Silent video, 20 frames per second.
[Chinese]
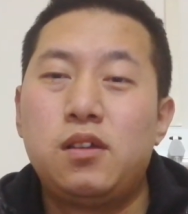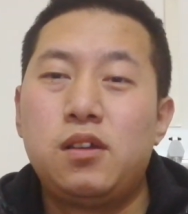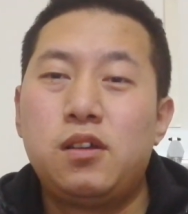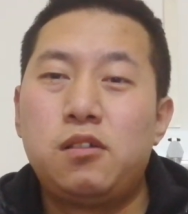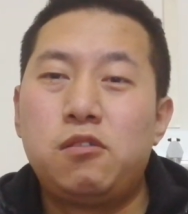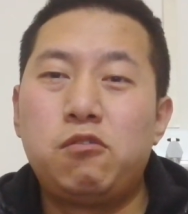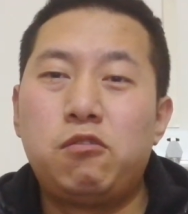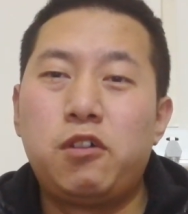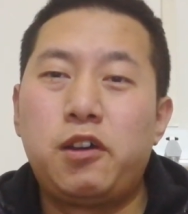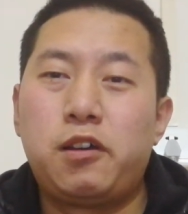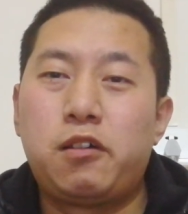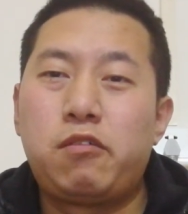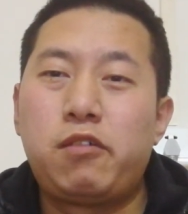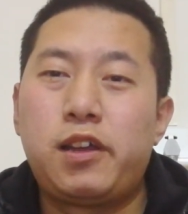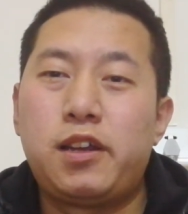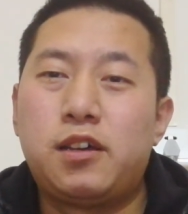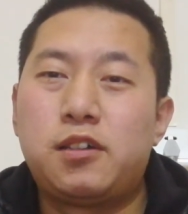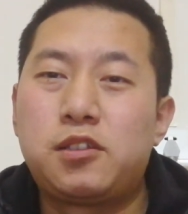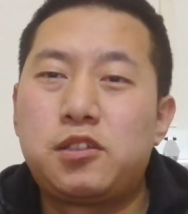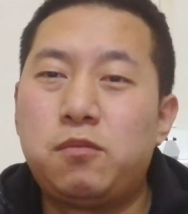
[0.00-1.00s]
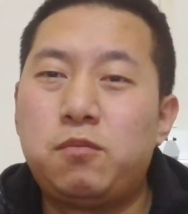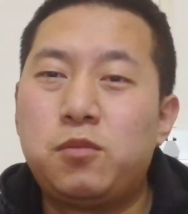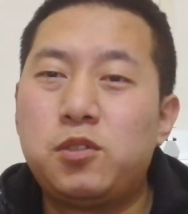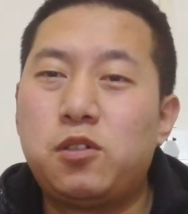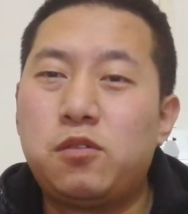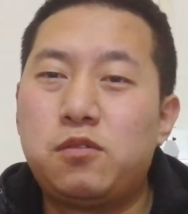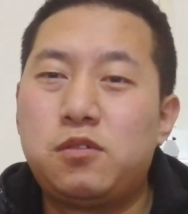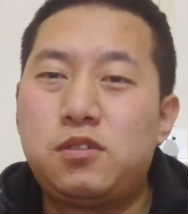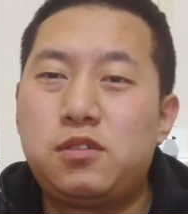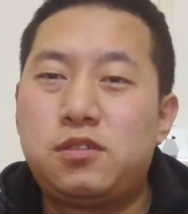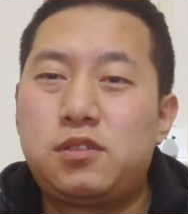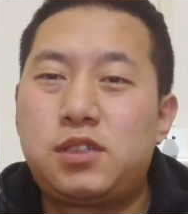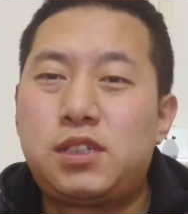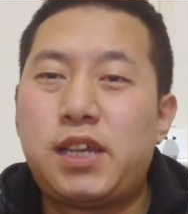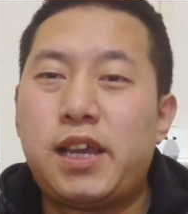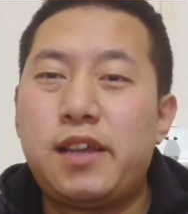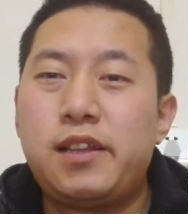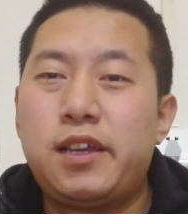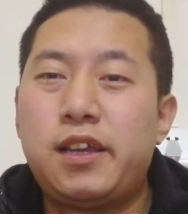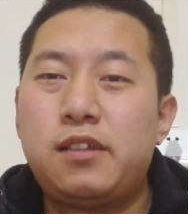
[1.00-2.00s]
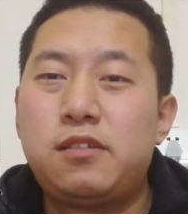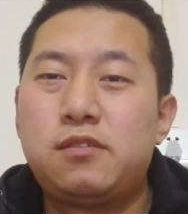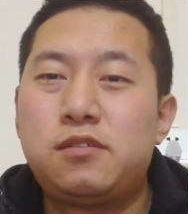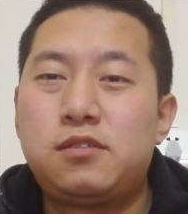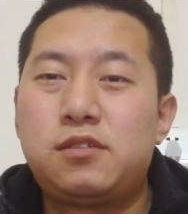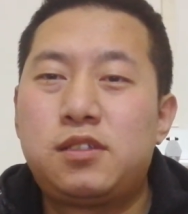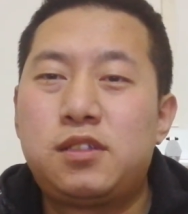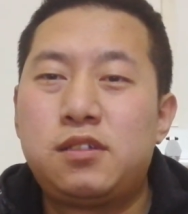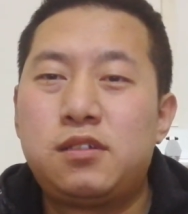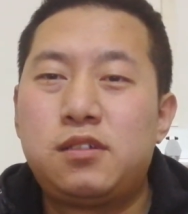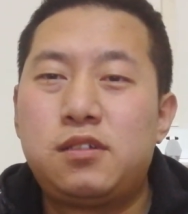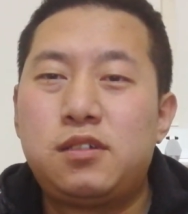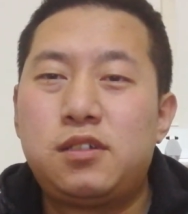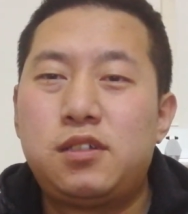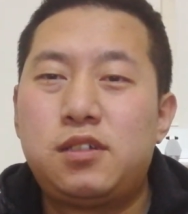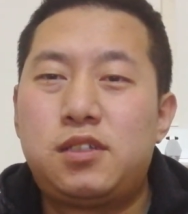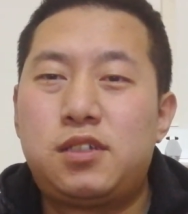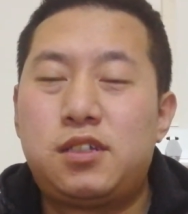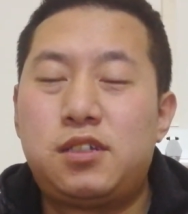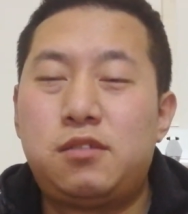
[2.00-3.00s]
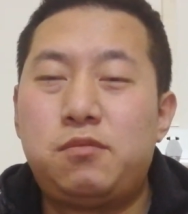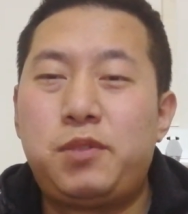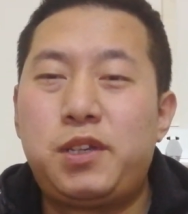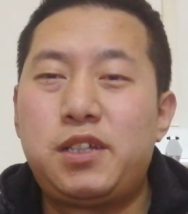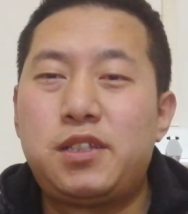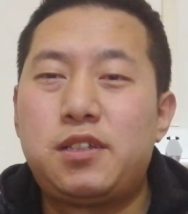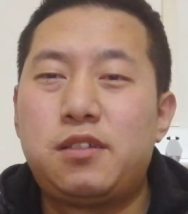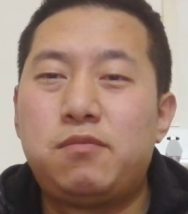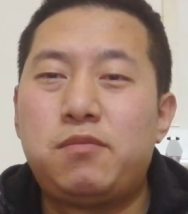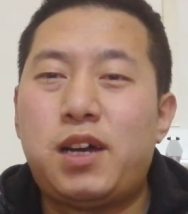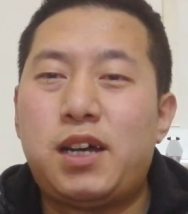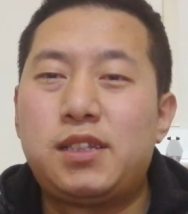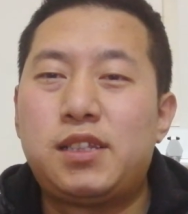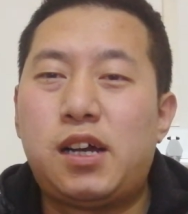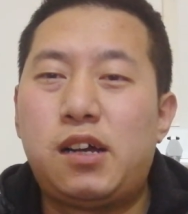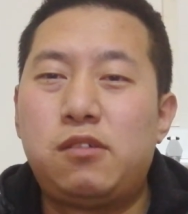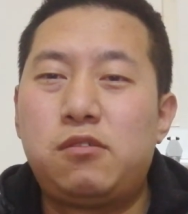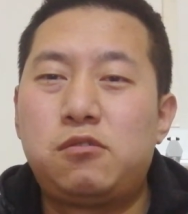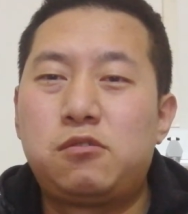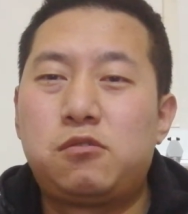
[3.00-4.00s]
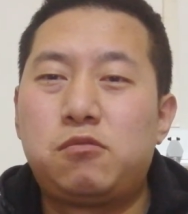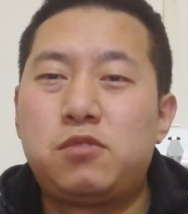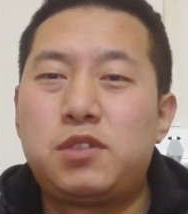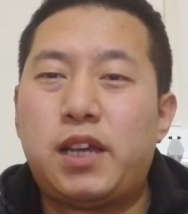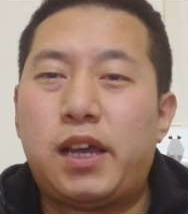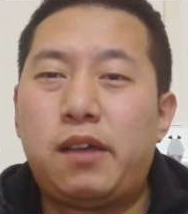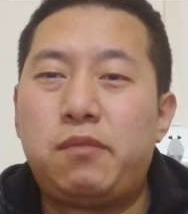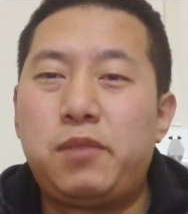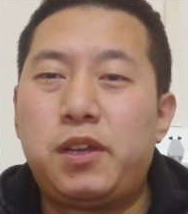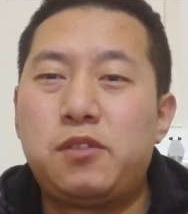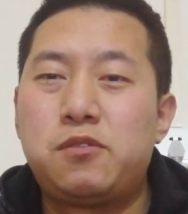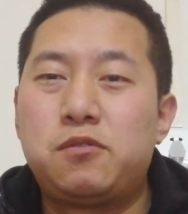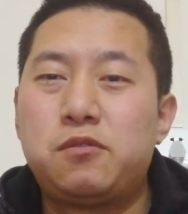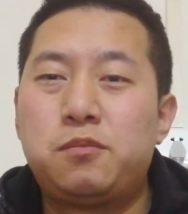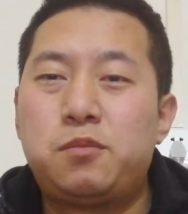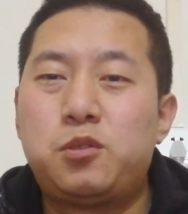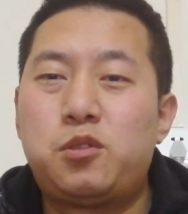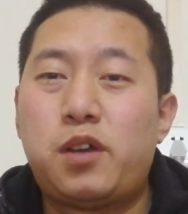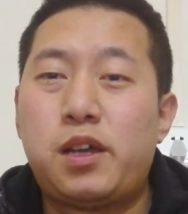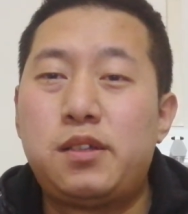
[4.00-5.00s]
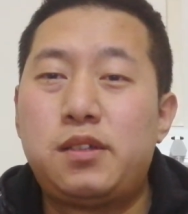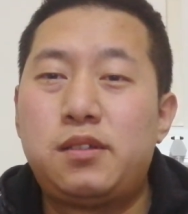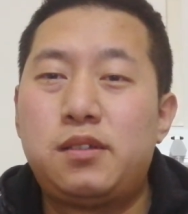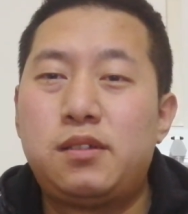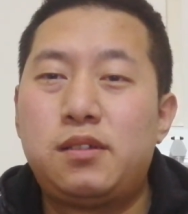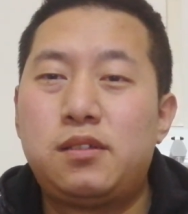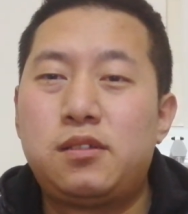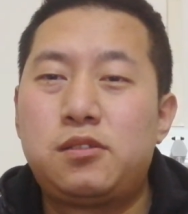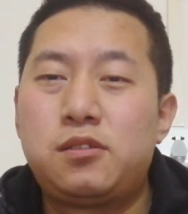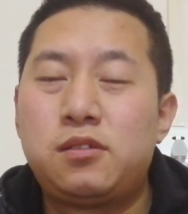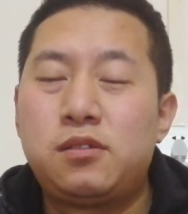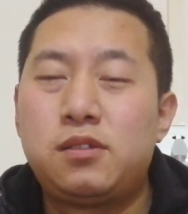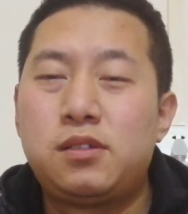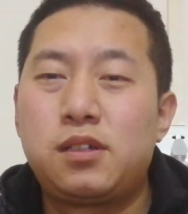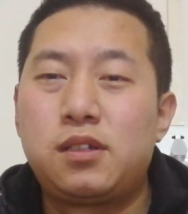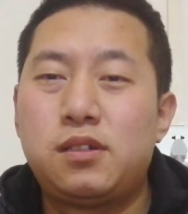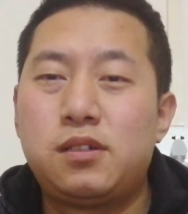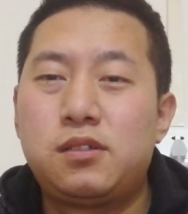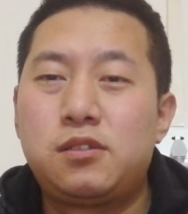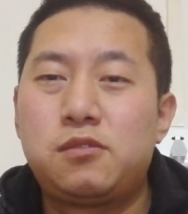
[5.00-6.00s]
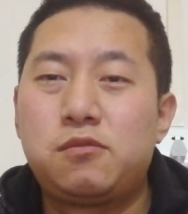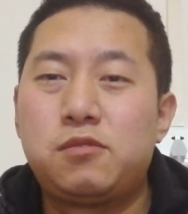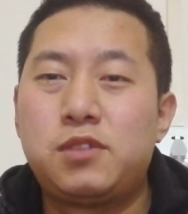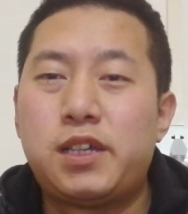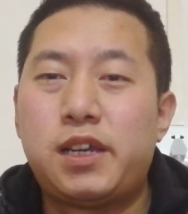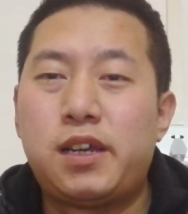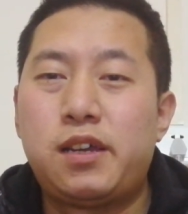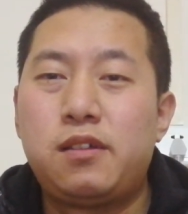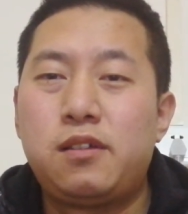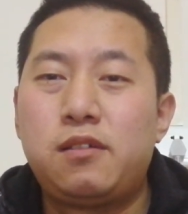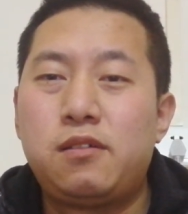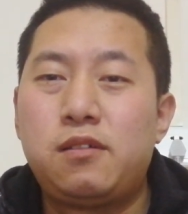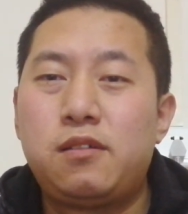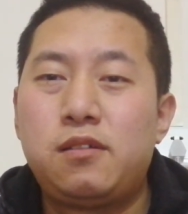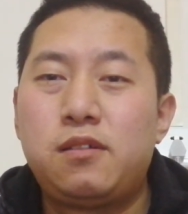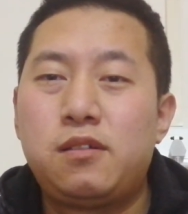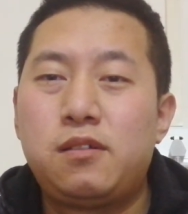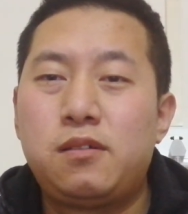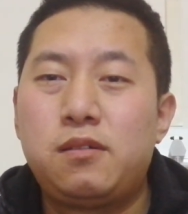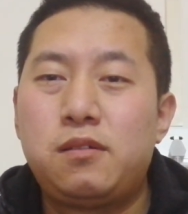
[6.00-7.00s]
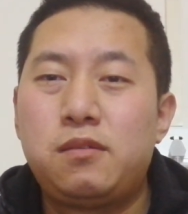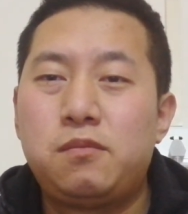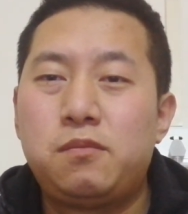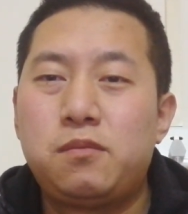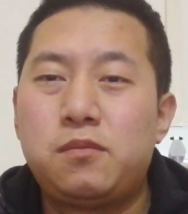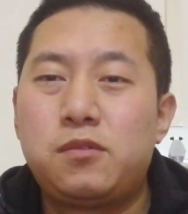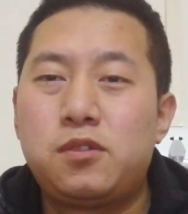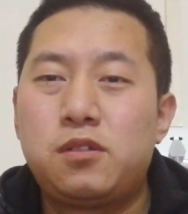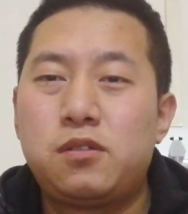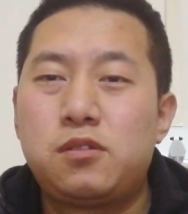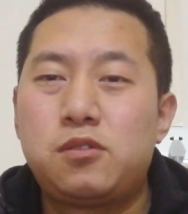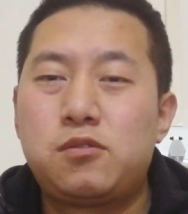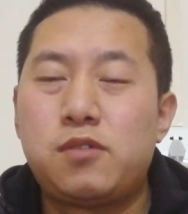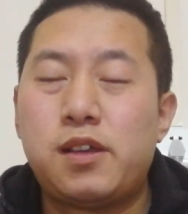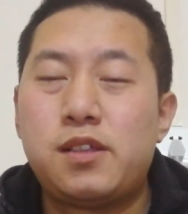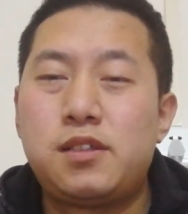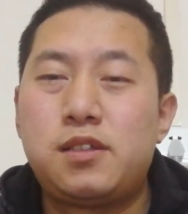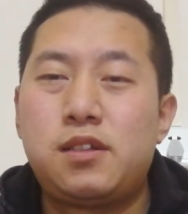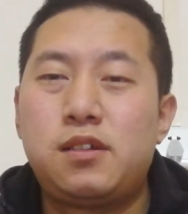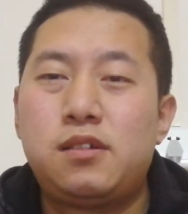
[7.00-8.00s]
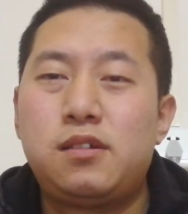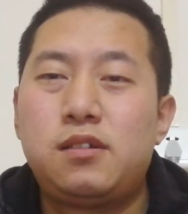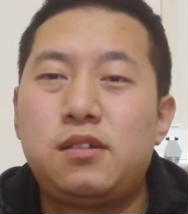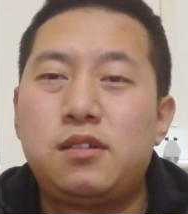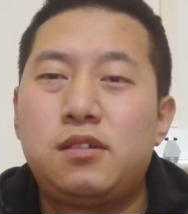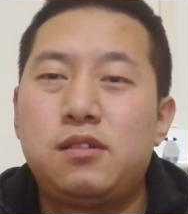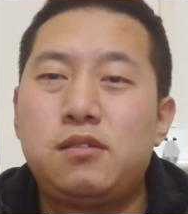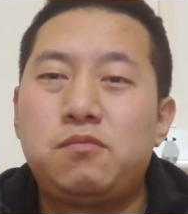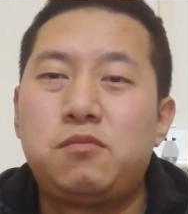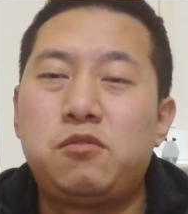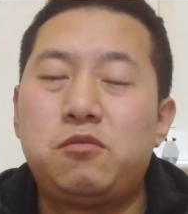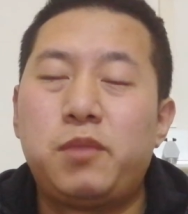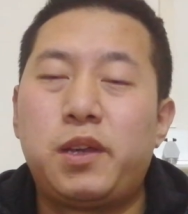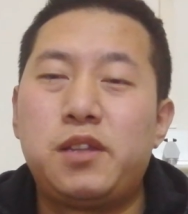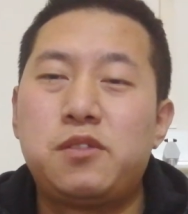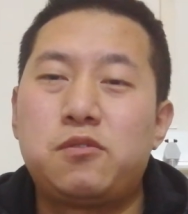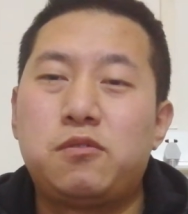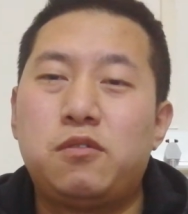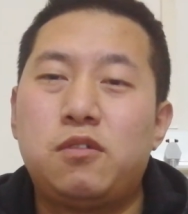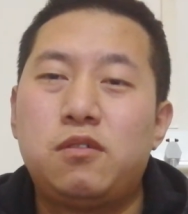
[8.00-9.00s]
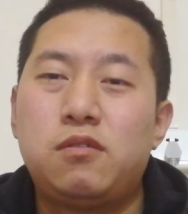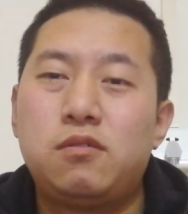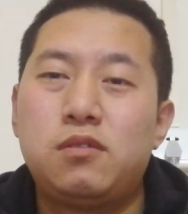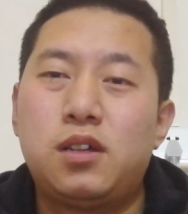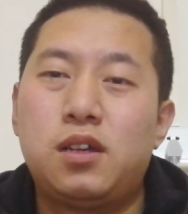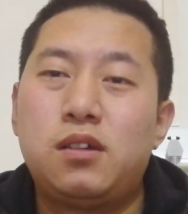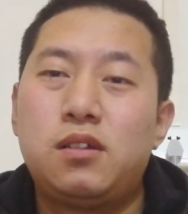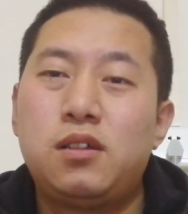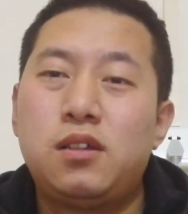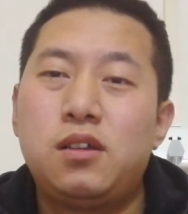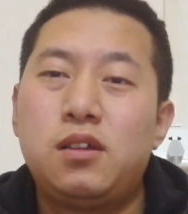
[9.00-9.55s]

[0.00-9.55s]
陆委会呢动不动就天天就。 指鼻子骂大陆独裁民主不专那个独裁专制不民主啊